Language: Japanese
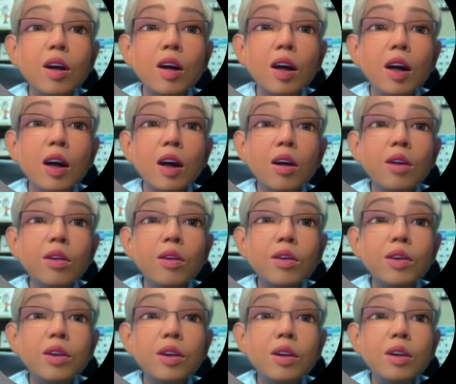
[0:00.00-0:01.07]
果の
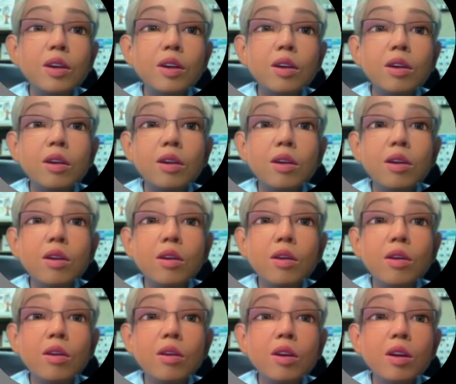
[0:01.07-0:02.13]

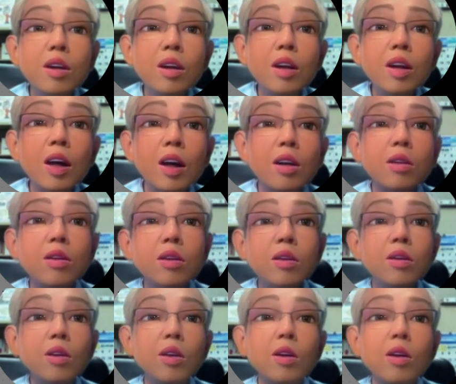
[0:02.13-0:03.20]
音楽
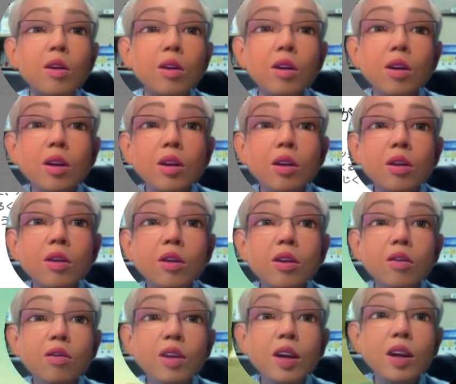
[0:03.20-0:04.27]
を
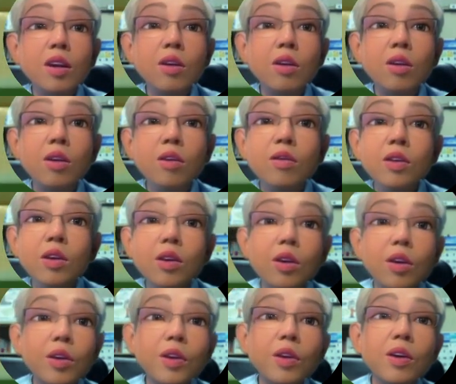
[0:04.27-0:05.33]
組み込む
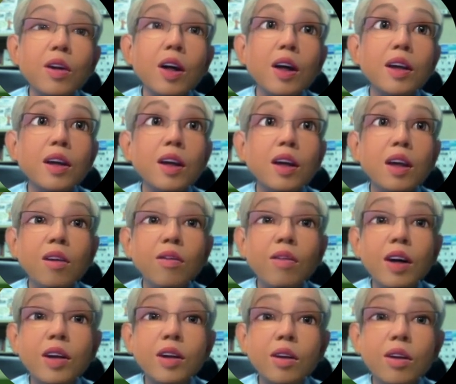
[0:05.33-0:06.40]
ことができ
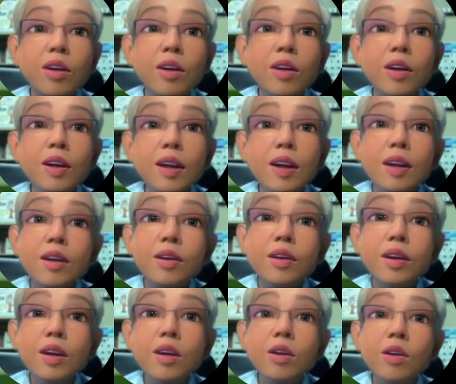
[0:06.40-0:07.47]
ますと。
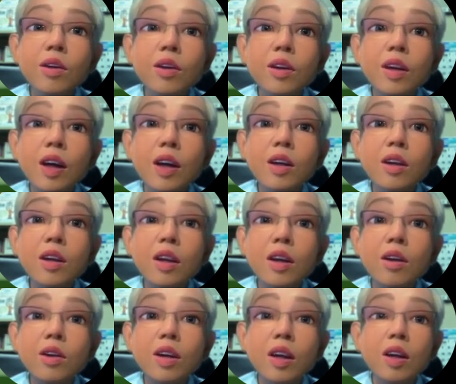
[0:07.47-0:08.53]
自動再生
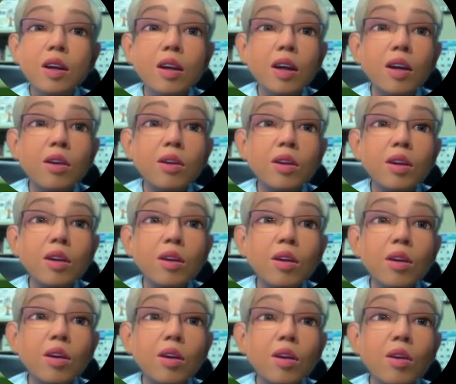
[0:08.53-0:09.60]
を選択している
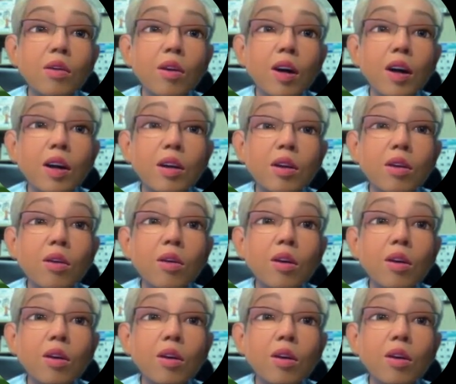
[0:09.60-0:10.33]
ときは許